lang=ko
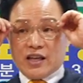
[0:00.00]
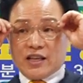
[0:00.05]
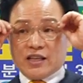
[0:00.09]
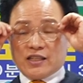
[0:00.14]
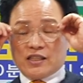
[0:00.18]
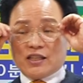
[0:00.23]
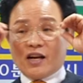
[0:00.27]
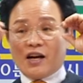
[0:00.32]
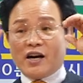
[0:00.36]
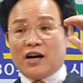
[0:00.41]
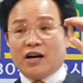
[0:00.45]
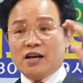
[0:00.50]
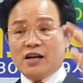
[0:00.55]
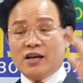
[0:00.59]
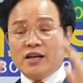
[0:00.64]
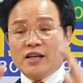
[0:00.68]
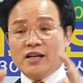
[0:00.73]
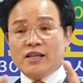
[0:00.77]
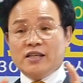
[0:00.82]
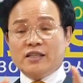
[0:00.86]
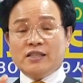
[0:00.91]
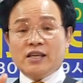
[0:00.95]
자,
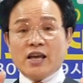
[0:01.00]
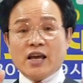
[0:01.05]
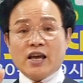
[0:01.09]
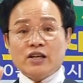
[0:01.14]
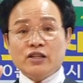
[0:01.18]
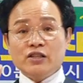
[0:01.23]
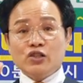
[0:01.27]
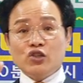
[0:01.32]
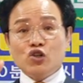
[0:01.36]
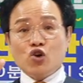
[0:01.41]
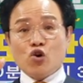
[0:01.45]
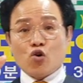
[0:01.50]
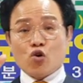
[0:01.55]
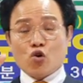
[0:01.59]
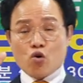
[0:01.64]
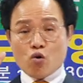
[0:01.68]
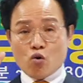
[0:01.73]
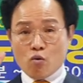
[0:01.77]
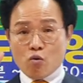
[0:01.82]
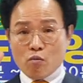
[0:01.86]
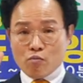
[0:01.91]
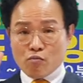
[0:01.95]
얘는요,
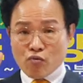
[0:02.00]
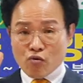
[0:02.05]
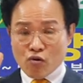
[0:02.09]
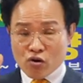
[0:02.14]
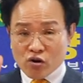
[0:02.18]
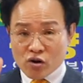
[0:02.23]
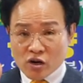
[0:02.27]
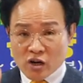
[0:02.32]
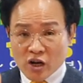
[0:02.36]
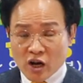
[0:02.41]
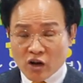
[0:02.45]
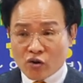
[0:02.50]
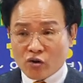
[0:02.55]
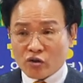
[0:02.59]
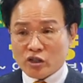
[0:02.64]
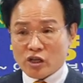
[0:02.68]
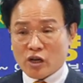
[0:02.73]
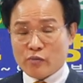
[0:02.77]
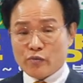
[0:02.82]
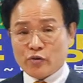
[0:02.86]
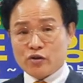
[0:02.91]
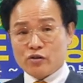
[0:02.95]
뭐를 한
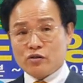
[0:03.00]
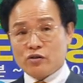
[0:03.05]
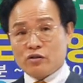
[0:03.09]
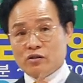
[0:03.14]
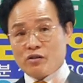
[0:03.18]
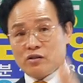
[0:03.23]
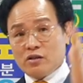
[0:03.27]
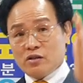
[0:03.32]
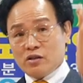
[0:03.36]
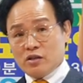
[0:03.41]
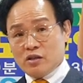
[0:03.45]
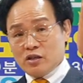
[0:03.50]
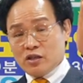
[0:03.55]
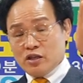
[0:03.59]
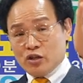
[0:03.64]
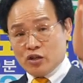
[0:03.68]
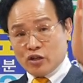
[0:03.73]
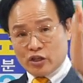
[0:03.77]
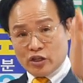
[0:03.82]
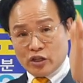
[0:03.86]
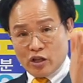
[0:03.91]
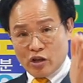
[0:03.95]
거냐면은
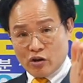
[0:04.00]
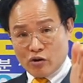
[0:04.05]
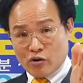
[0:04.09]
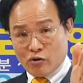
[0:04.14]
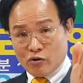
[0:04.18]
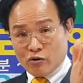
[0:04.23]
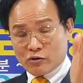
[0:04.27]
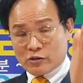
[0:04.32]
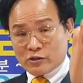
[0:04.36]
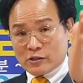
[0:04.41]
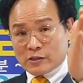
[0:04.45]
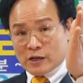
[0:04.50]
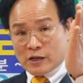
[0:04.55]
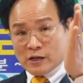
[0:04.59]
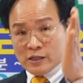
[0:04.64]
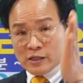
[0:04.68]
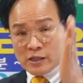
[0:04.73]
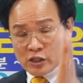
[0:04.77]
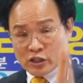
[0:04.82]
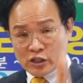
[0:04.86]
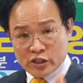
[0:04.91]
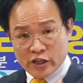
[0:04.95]
이렇게 된 거예요.
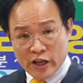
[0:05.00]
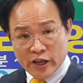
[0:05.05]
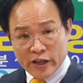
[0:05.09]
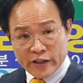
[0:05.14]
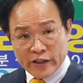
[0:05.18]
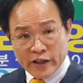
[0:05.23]
잘 드셔야